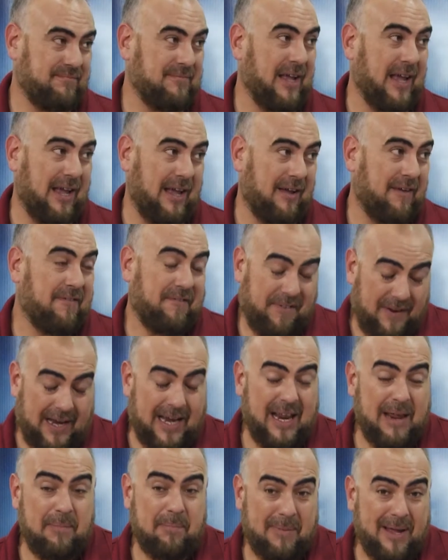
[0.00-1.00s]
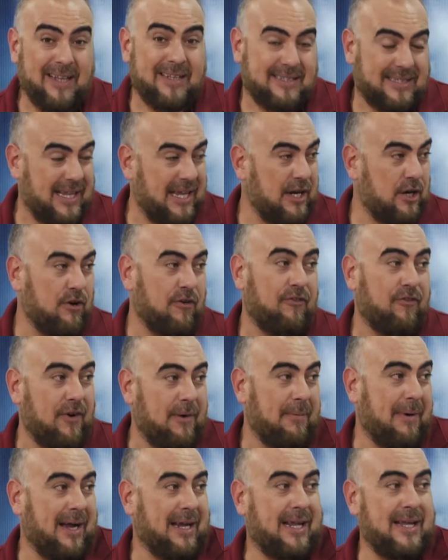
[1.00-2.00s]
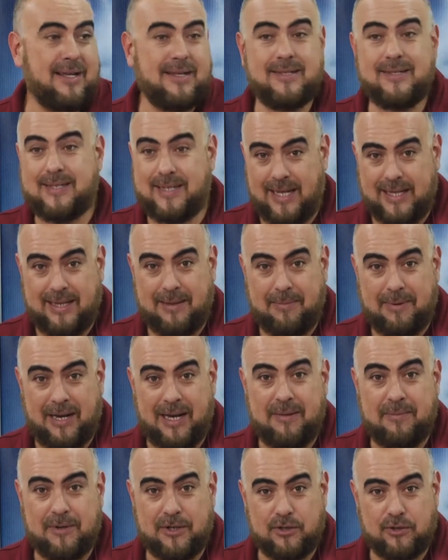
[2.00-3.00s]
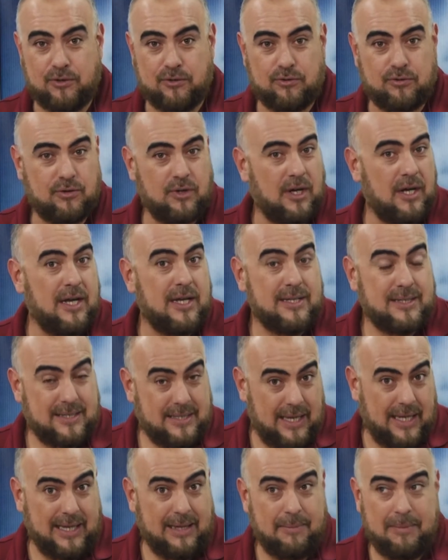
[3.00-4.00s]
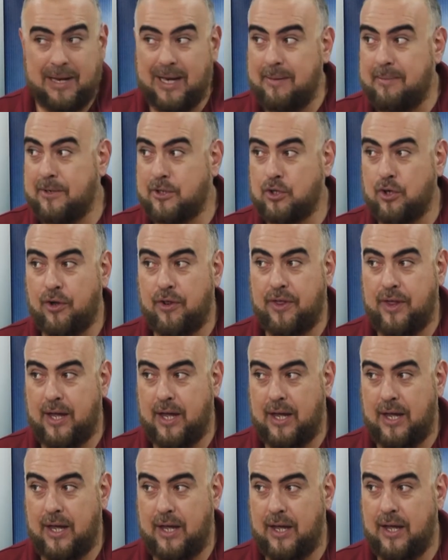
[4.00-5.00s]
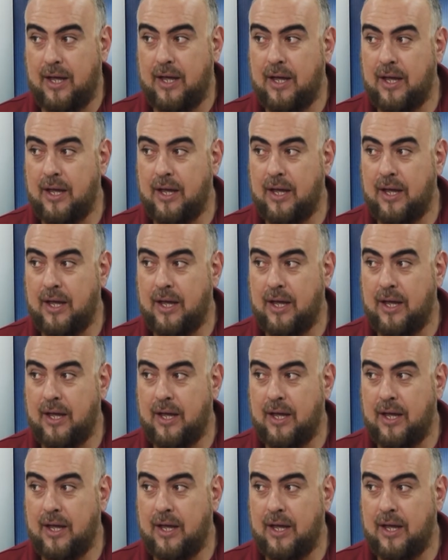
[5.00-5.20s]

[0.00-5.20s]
eh, felizmente no fue más que 7 milímetros. 7 milímetros de,